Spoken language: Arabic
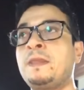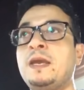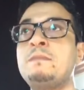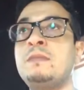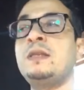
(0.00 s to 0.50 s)

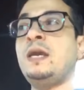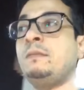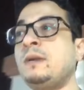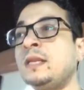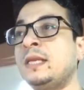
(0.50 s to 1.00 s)
أما
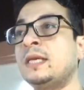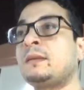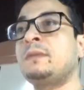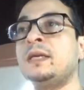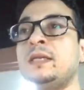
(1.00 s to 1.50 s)
الأحمال
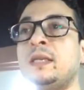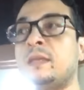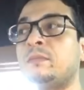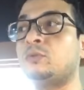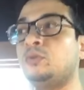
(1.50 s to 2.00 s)
الكهربائية اللي
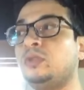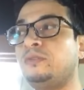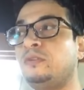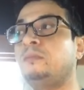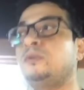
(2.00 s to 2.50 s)
موجودة
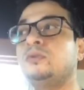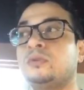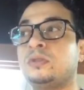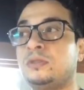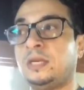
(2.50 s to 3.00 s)
في
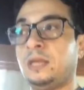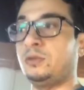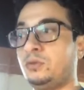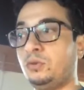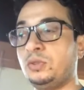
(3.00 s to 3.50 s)
البيوت زي
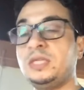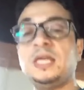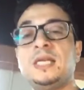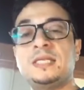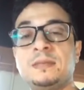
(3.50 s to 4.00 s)
السعودية
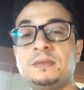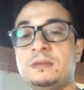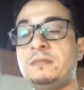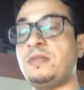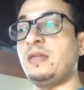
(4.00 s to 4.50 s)
على سبيل
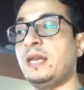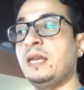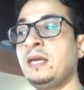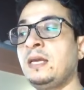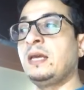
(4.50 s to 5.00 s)
المثال
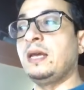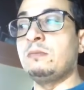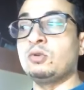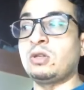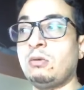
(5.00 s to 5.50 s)

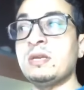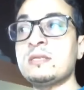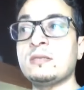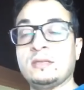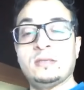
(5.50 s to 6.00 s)

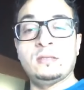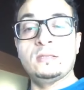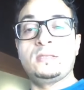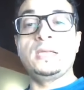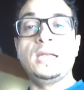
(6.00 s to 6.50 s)
المتوسط
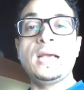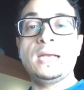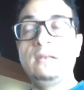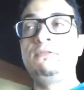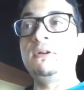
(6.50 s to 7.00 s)
استهلاك
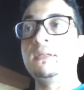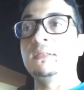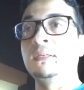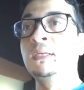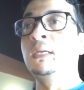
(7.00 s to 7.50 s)
الفرد
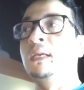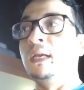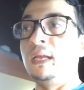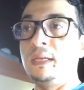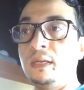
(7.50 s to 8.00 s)

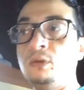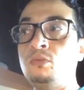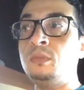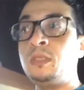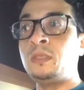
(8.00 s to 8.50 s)

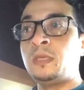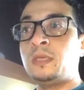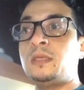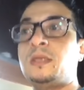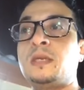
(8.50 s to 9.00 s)
اليومي
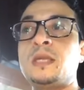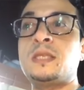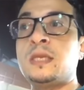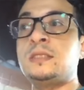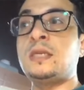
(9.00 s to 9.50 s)

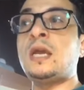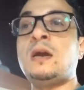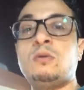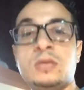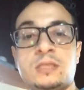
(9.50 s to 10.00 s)

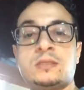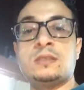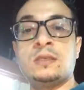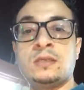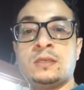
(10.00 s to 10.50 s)
يتجاوز
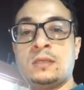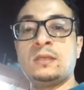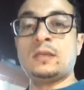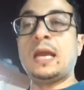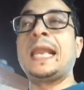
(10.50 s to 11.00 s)

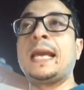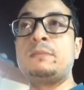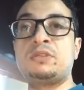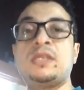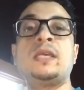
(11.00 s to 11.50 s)

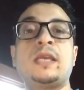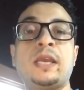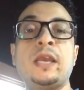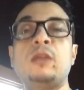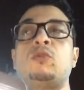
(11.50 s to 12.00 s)
الخمسين
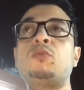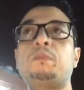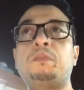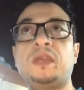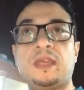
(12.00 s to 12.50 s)
كيلو
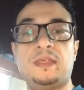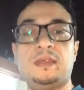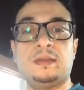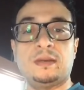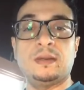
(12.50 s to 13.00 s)

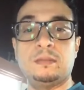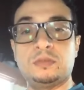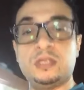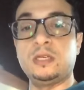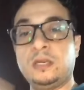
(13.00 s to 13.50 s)
بكثير
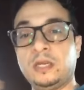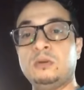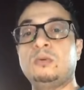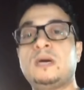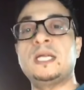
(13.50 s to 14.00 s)
خمسين
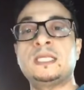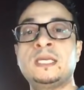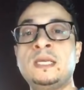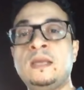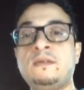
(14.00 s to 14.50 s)
كيلو واط
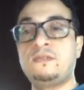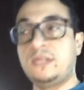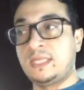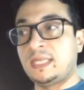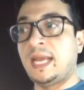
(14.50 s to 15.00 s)
في
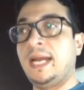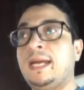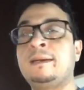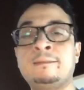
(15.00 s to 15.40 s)
الساعة